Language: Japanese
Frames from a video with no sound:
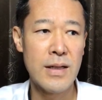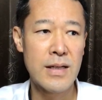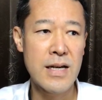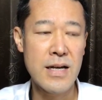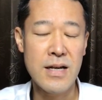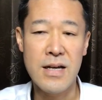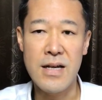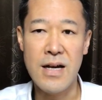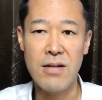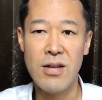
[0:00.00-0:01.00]
あ
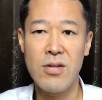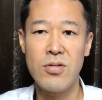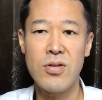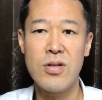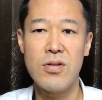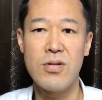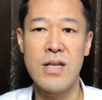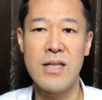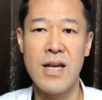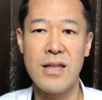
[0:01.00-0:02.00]
る程度追求し
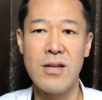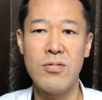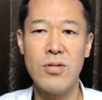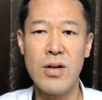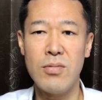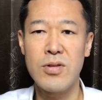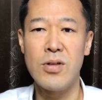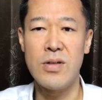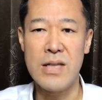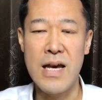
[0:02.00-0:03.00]
ていってやっていくのが面
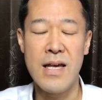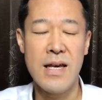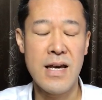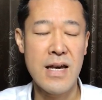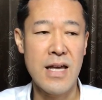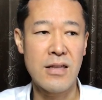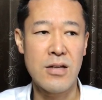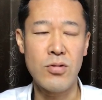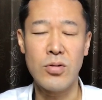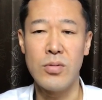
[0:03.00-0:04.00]
白いんで、やって
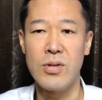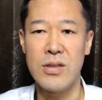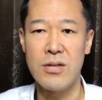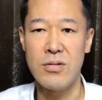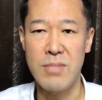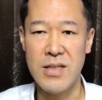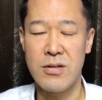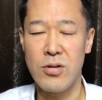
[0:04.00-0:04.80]
いこうと思っております。